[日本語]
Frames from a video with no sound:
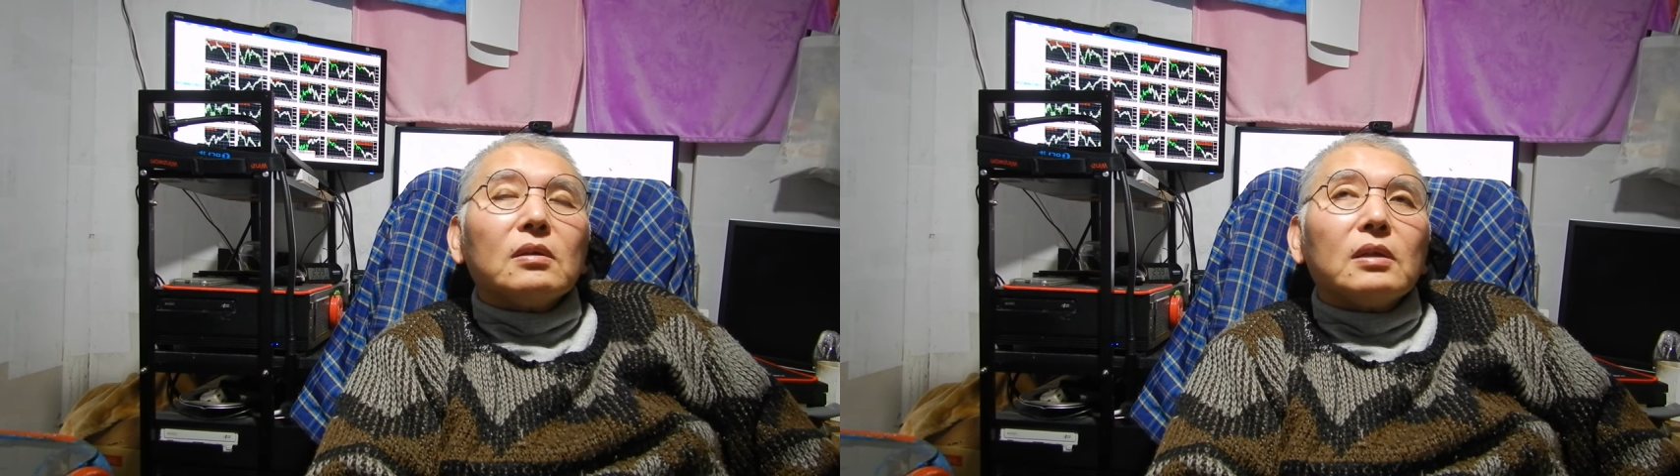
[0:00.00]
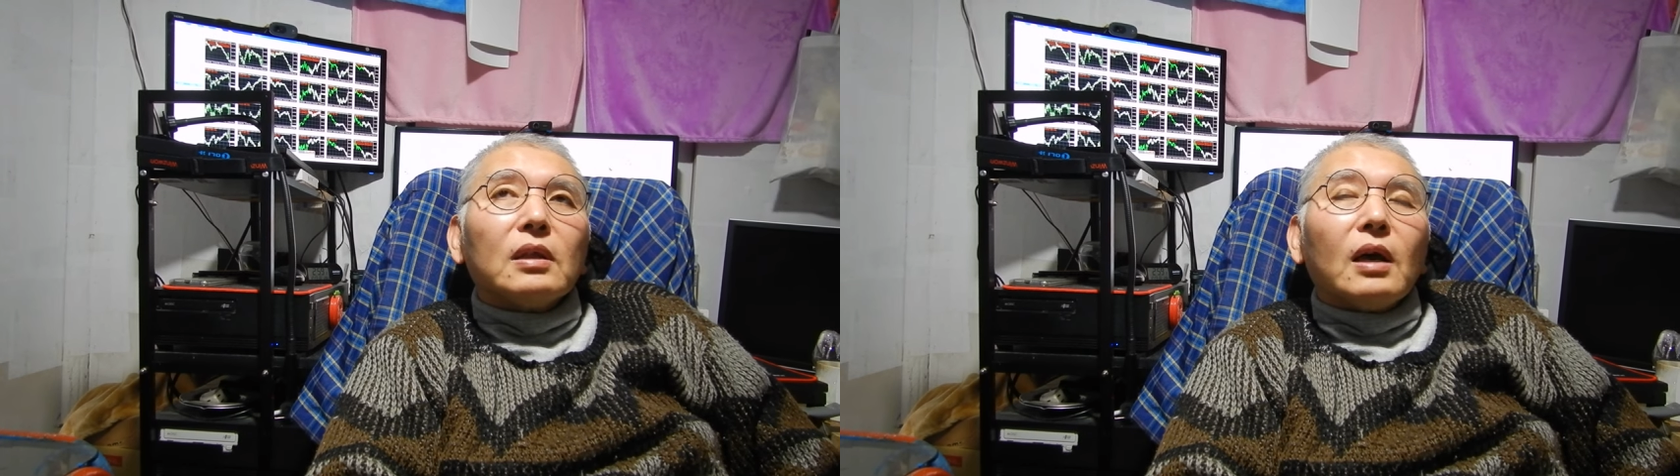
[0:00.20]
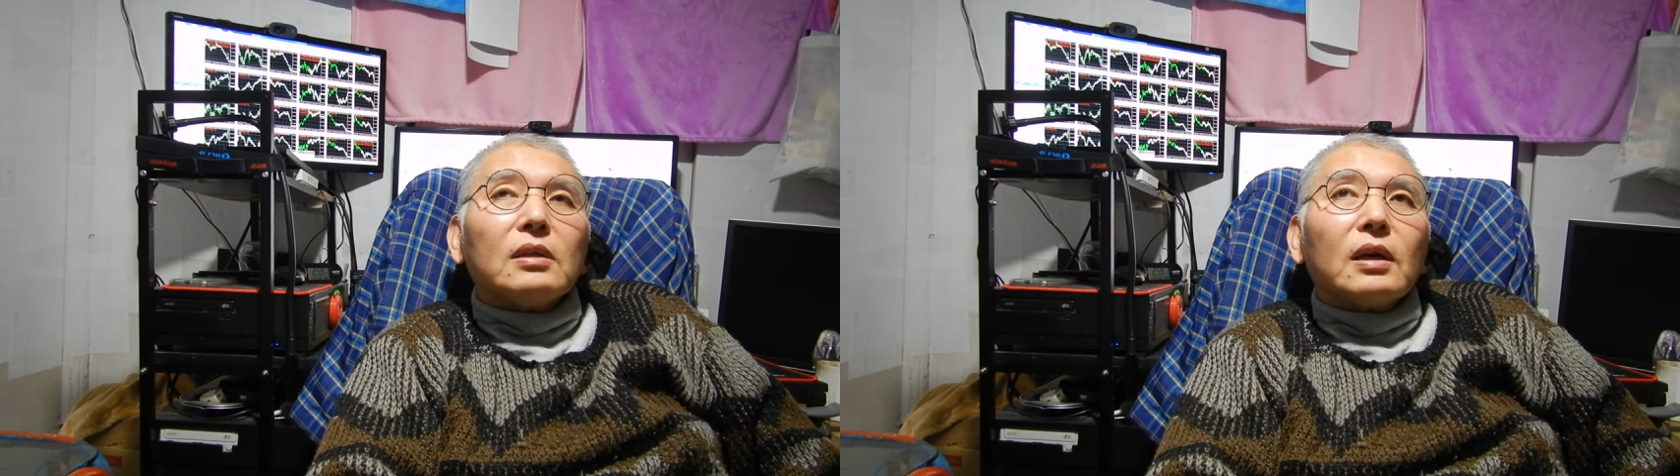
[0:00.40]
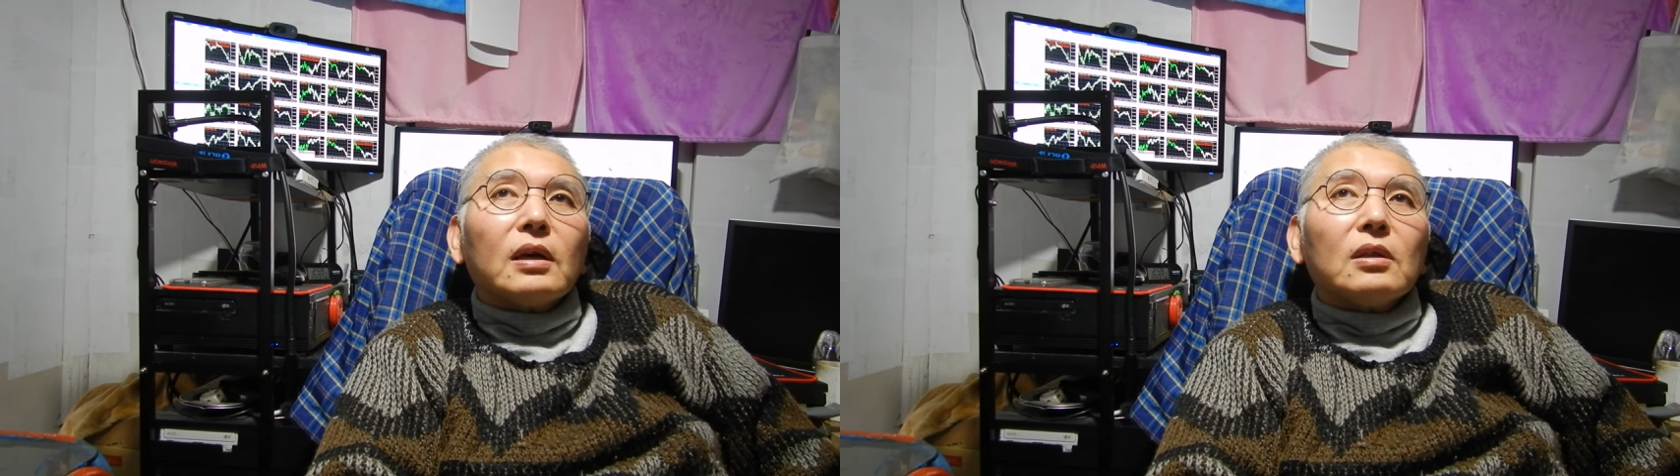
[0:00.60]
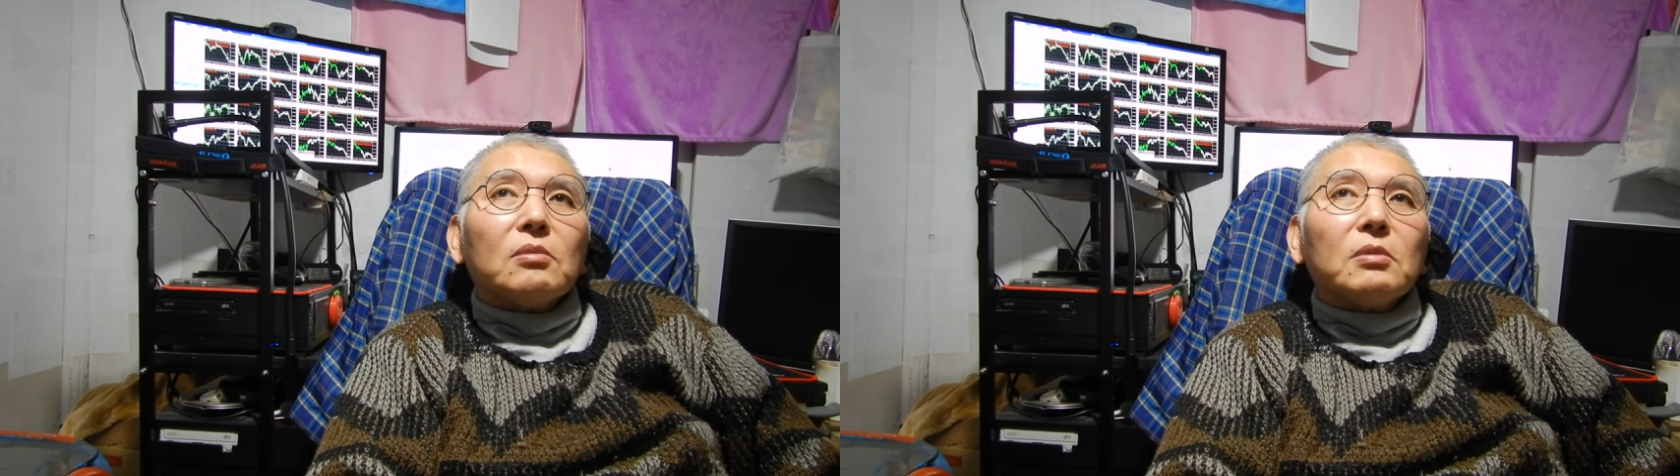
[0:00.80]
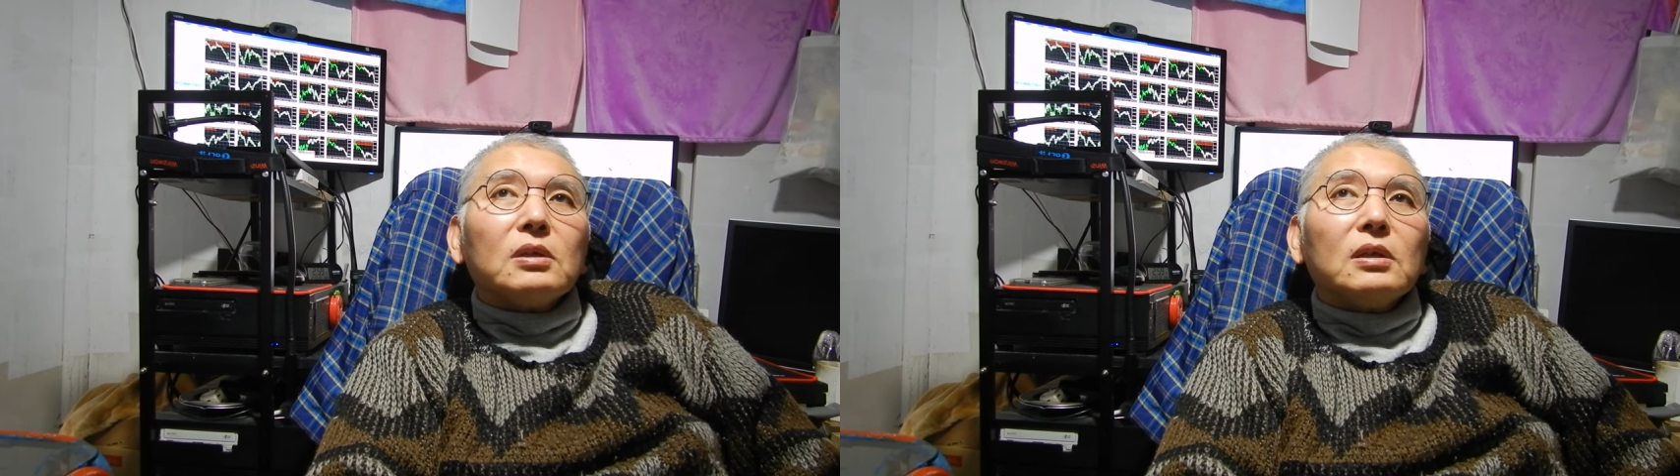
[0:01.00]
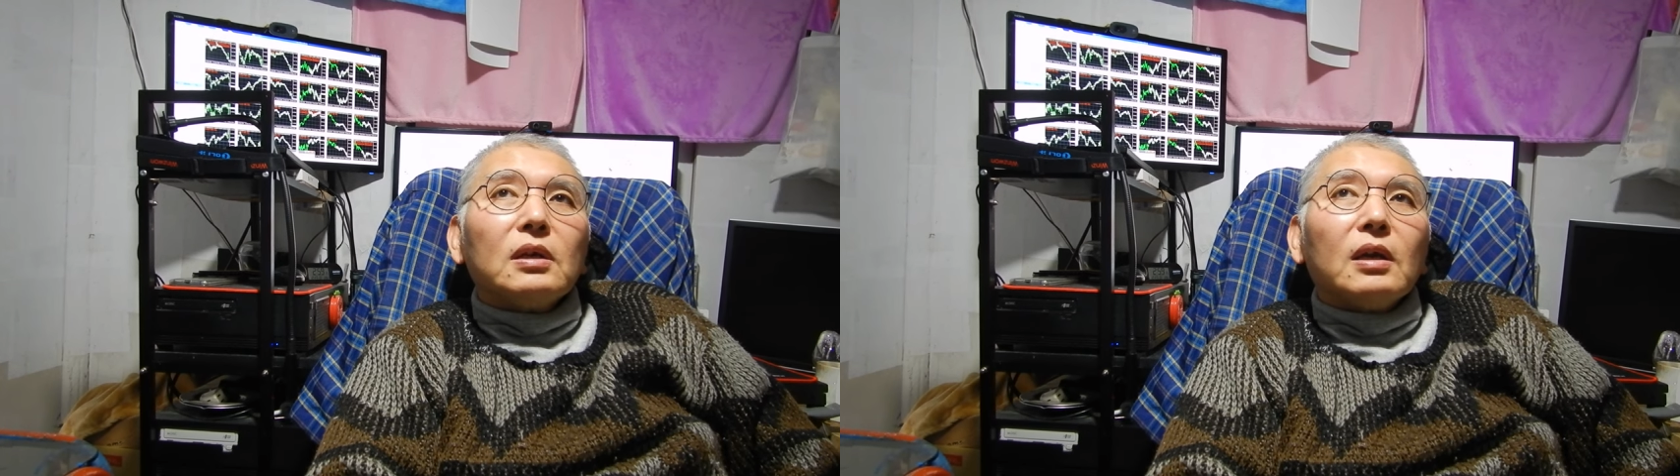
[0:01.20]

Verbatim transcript: なんだけども人